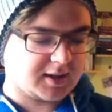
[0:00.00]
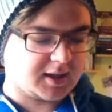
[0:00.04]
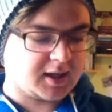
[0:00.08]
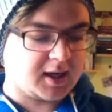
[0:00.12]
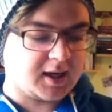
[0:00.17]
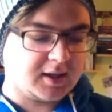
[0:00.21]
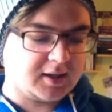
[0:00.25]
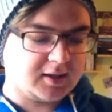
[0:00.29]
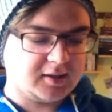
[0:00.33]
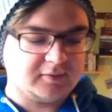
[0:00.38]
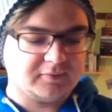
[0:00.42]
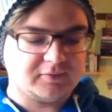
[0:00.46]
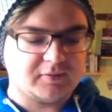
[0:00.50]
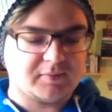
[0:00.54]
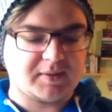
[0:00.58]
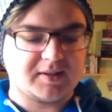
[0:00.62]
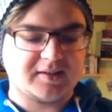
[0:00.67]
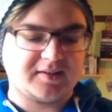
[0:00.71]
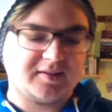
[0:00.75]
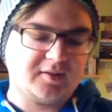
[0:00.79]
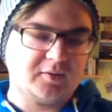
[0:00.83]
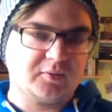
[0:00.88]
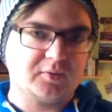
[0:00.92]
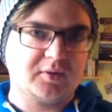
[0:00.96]
kleine
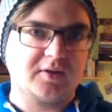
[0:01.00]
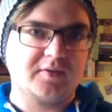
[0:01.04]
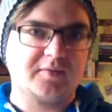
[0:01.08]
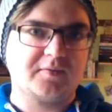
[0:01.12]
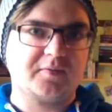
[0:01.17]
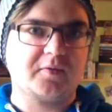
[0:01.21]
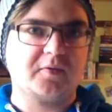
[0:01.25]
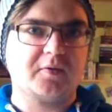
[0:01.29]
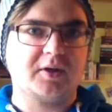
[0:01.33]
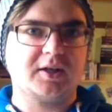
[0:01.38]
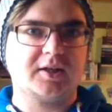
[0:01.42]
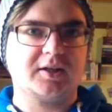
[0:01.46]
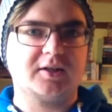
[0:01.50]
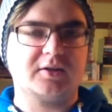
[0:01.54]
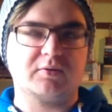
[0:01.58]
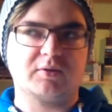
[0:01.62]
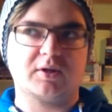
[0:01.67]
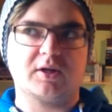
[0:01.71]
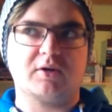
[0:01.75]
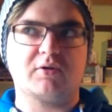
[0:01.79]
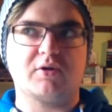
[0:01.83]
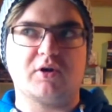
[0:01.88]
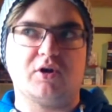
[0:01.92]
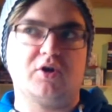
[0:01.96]
Informationen für euch
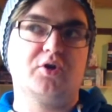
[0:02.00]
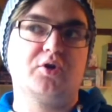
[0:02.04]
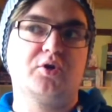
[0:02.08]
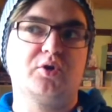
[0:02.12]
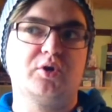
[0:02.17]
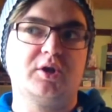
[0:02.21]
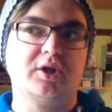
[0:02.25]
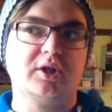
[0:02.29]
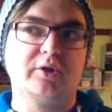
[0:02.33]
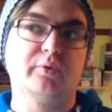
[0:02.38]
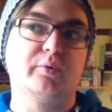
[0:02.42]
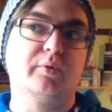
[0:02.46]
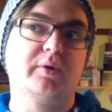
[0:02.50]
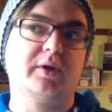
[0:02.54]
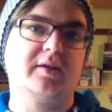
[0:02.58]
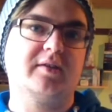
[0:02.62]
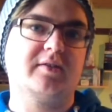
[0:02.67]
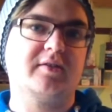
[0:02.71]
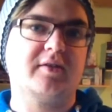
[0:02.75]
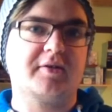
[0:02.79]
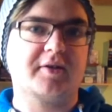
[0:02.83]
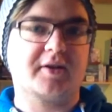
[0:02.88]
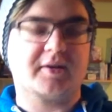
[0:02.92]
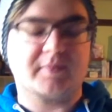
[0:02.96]
oder auch Ankündigungen,
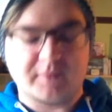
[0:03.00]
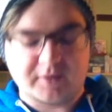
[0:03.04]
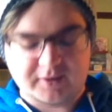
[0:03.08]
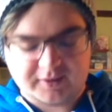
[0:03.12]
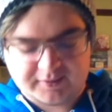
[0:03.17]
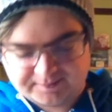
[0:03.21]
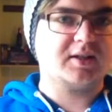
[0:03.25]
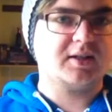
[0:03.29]
sage ich mal,